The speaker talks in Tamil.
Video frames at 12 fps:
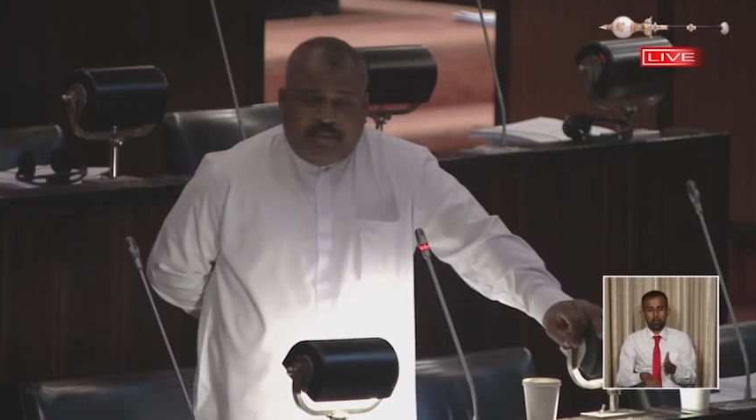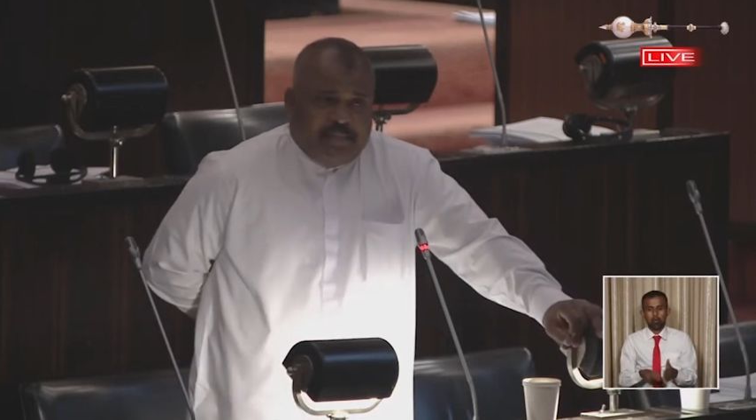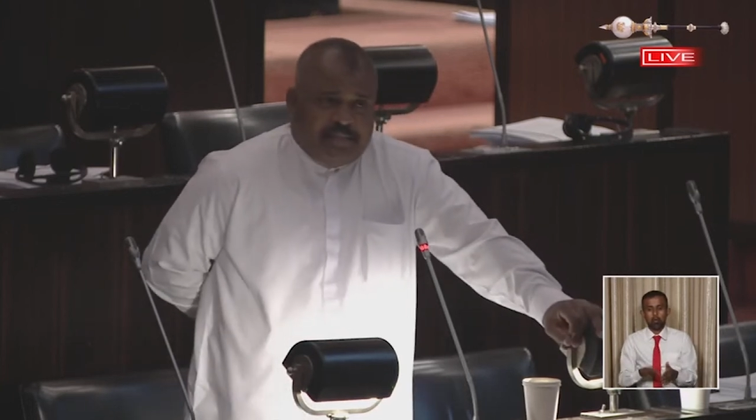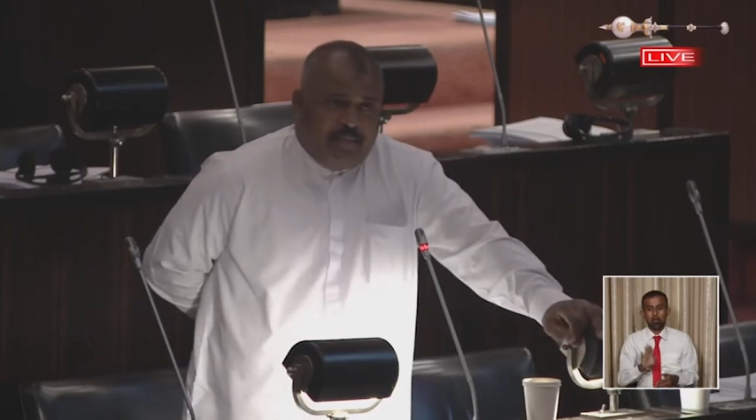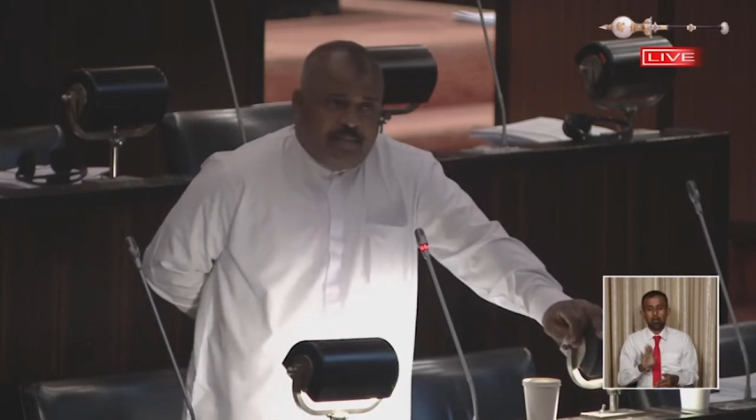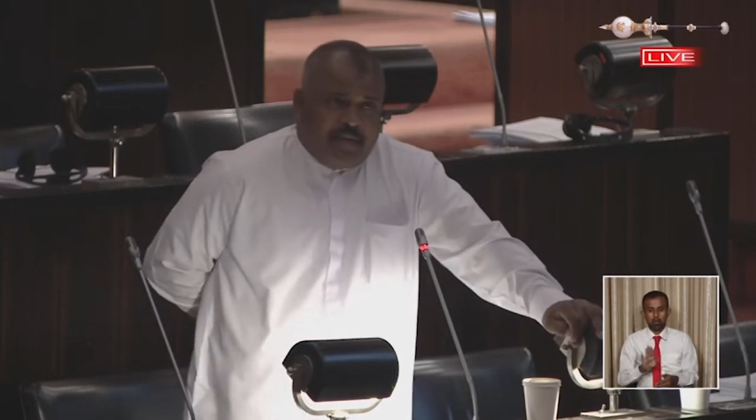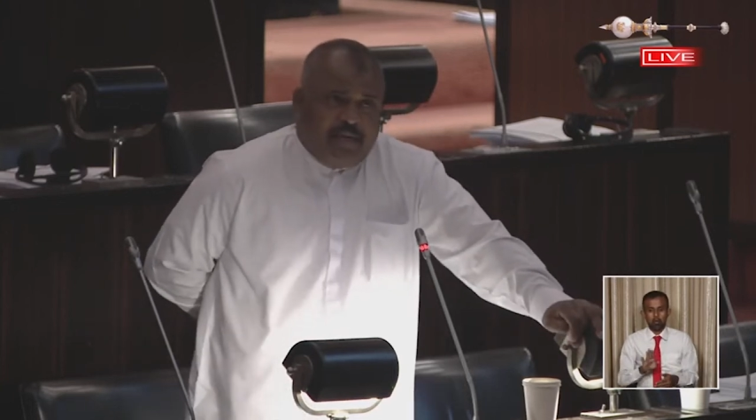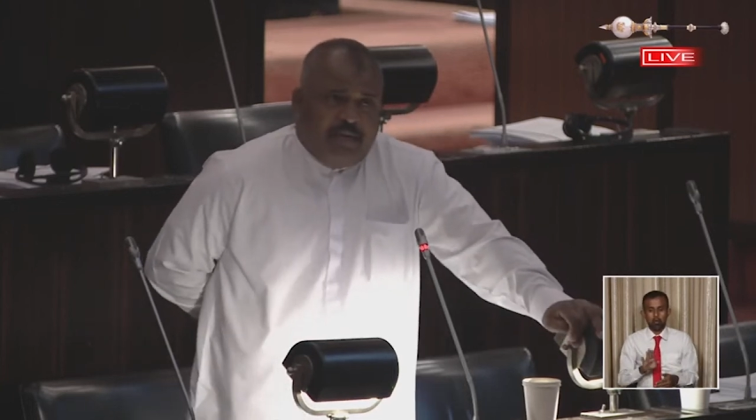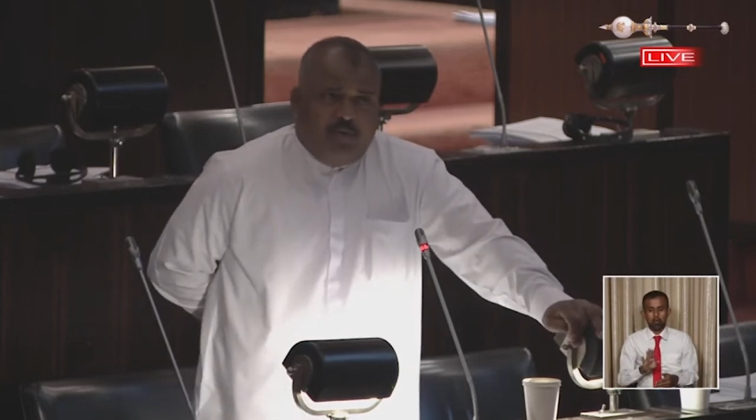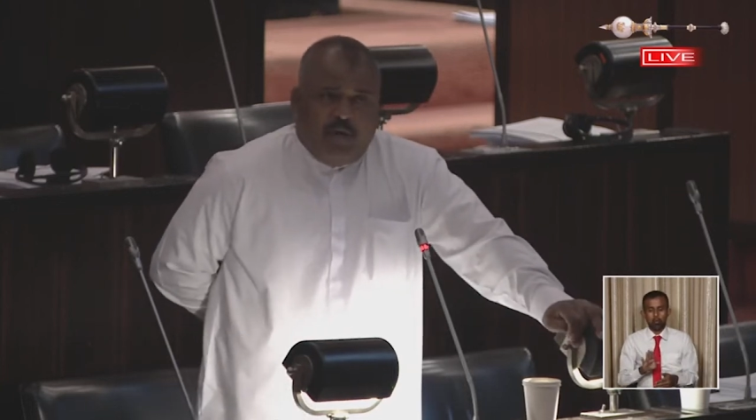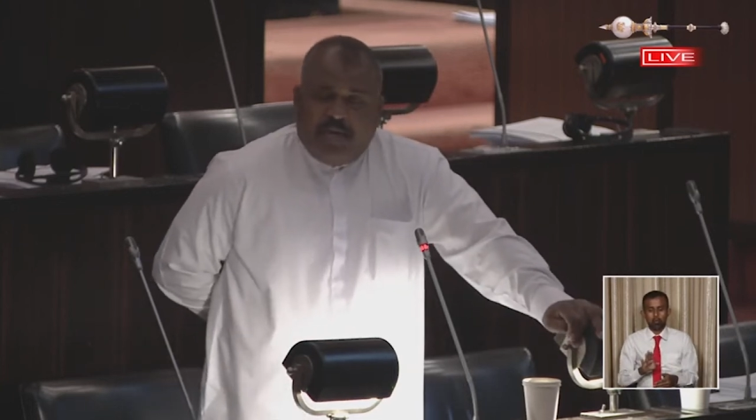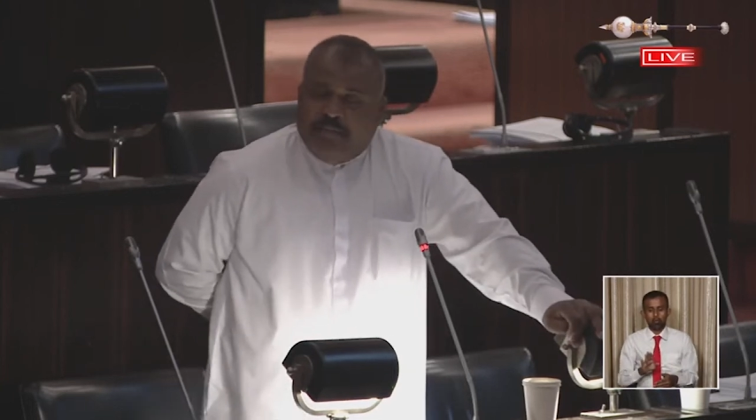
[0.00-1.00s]
தேசிய மக்கள்
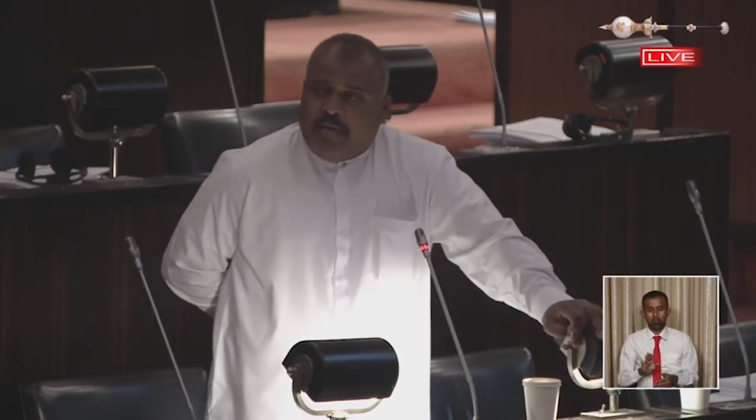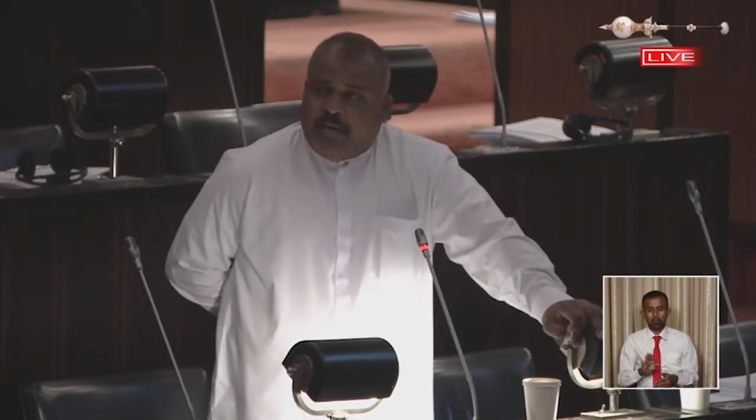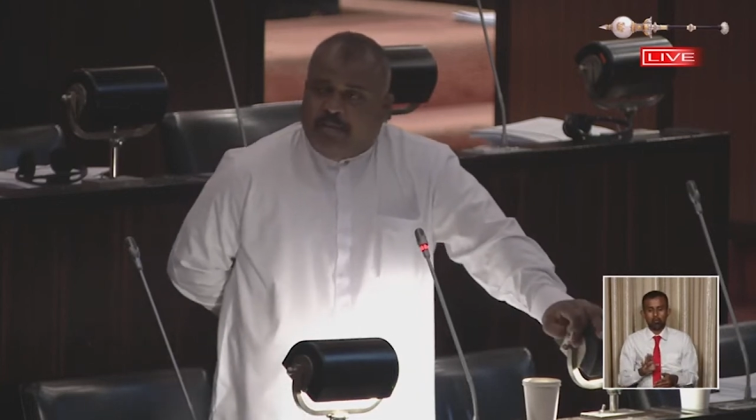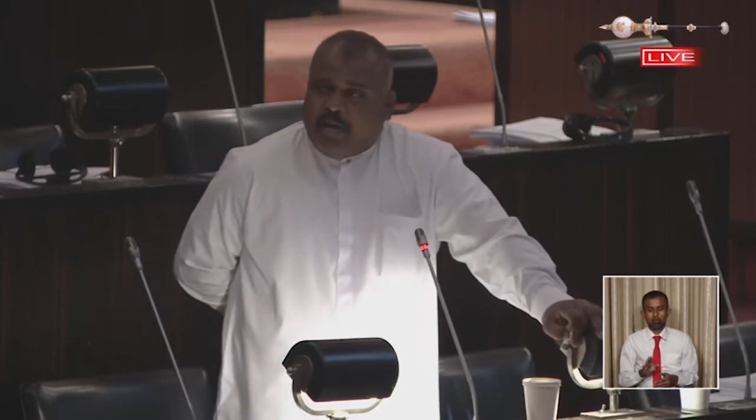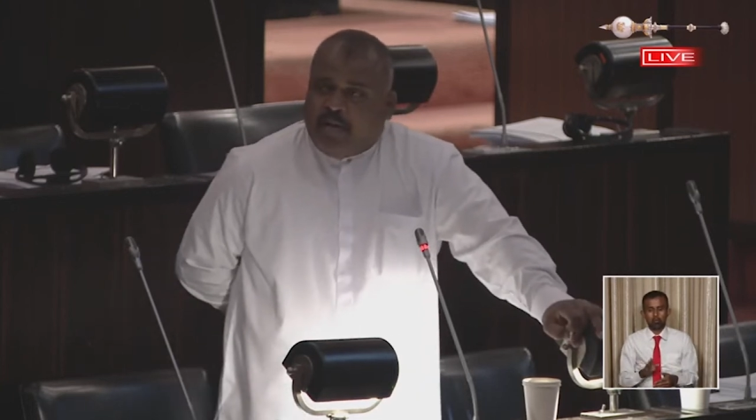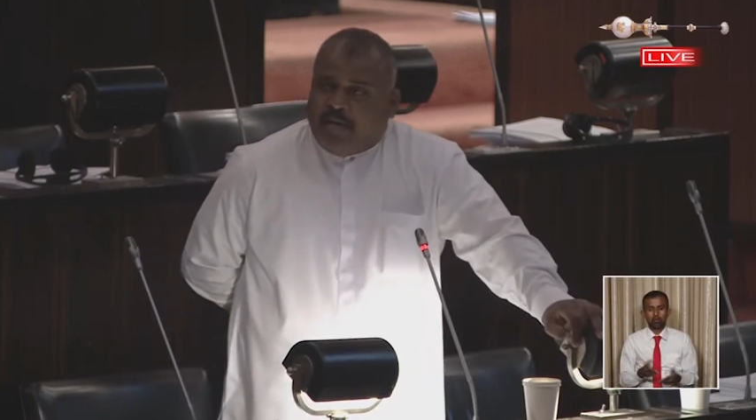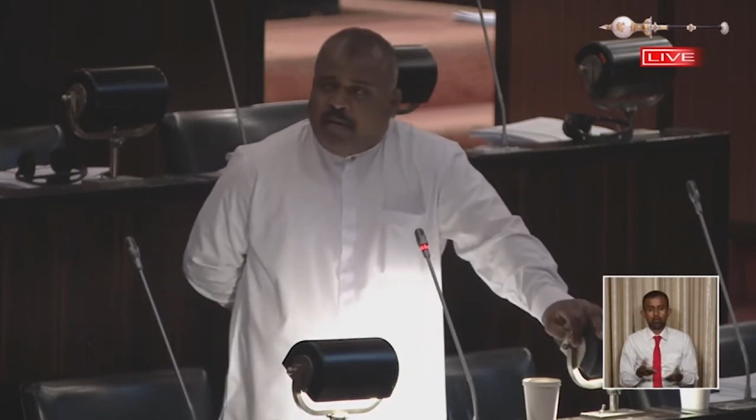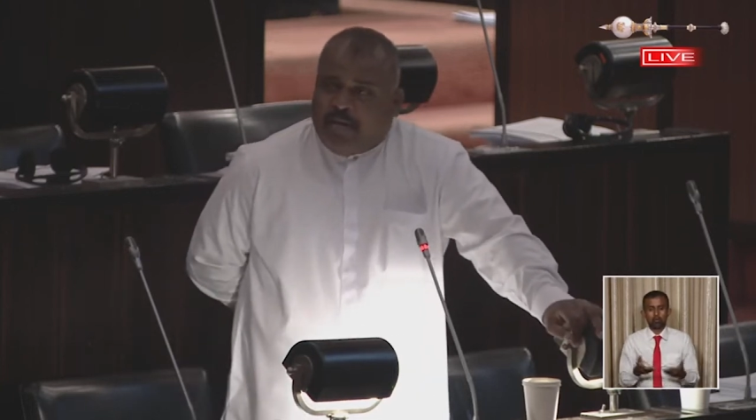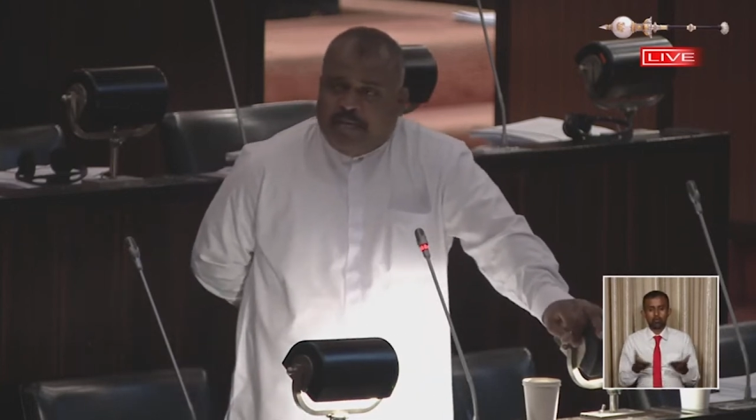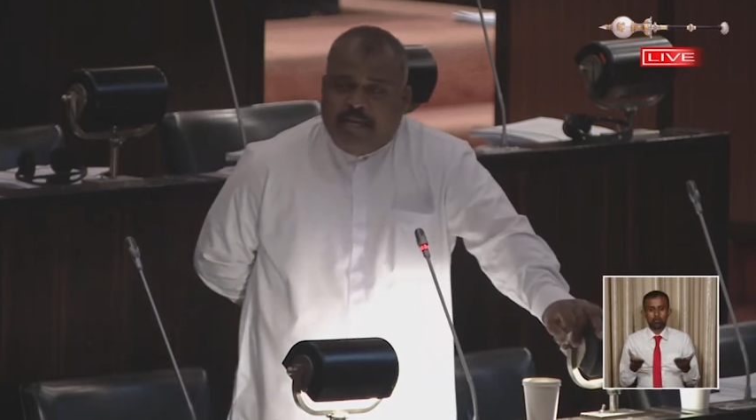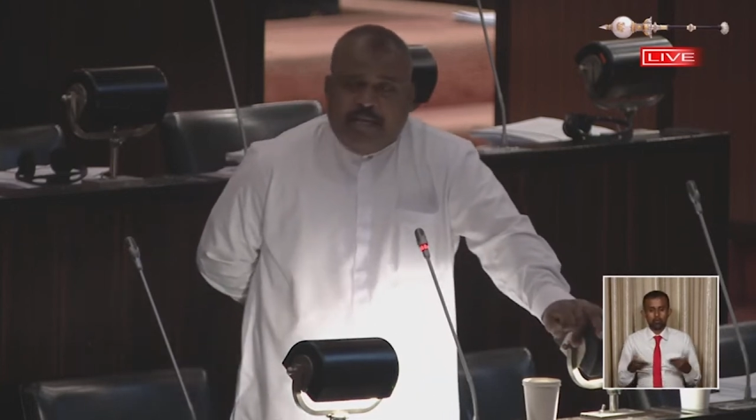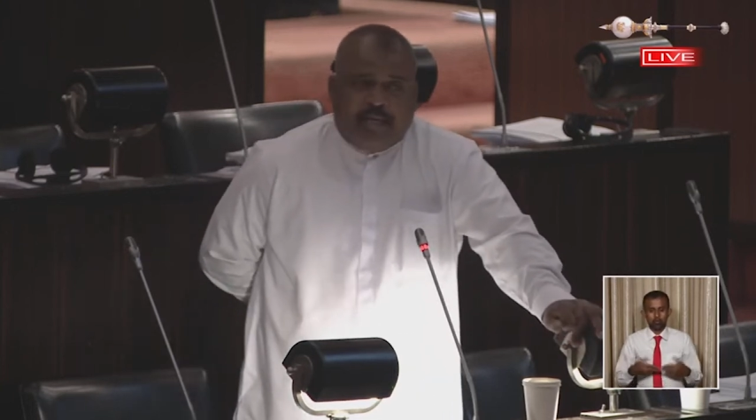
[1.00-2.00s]
முன்னணி சார்பாக
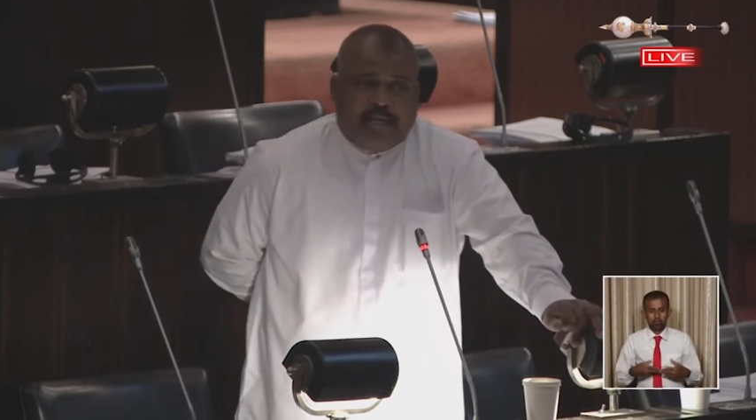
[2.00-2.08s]
அகில இலங்கை